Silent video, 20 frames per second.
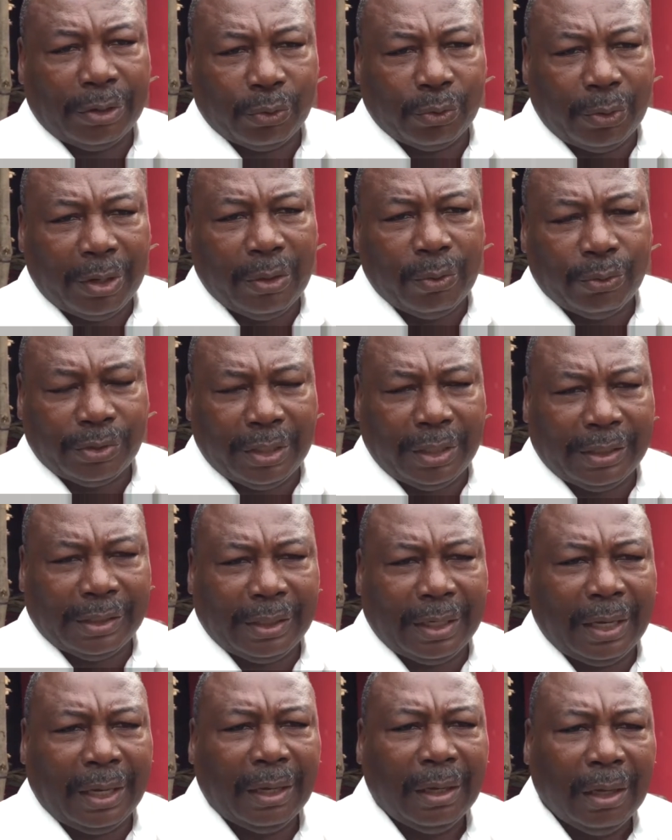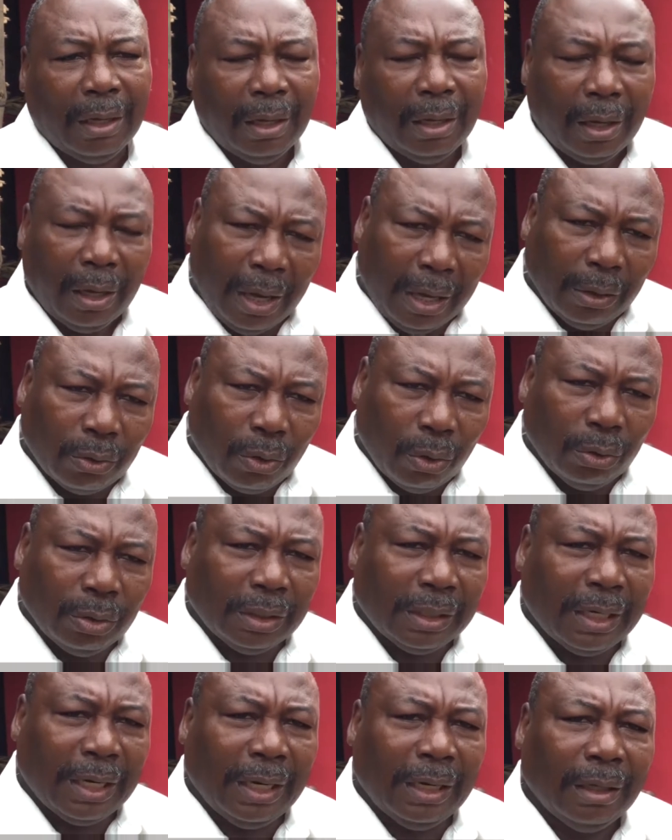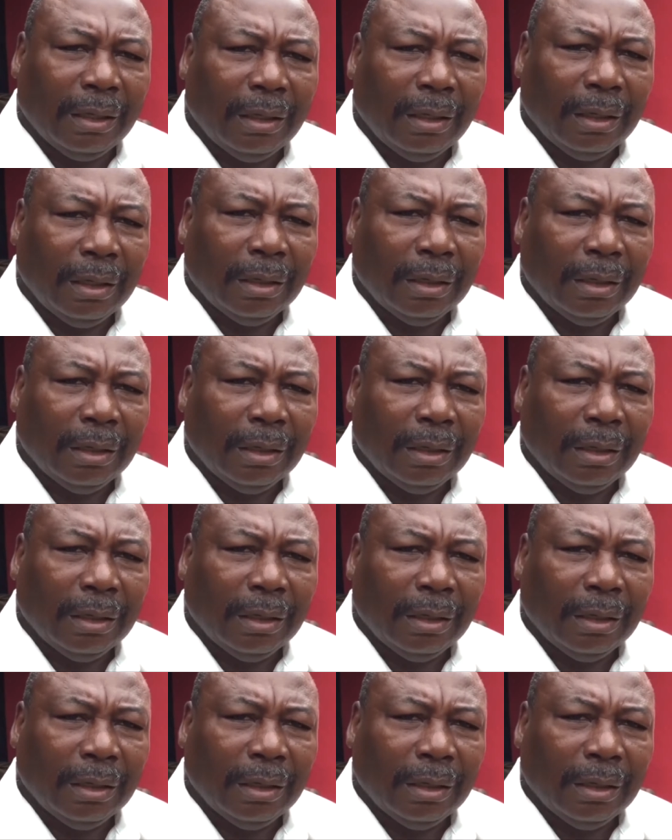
es una injusticia en contra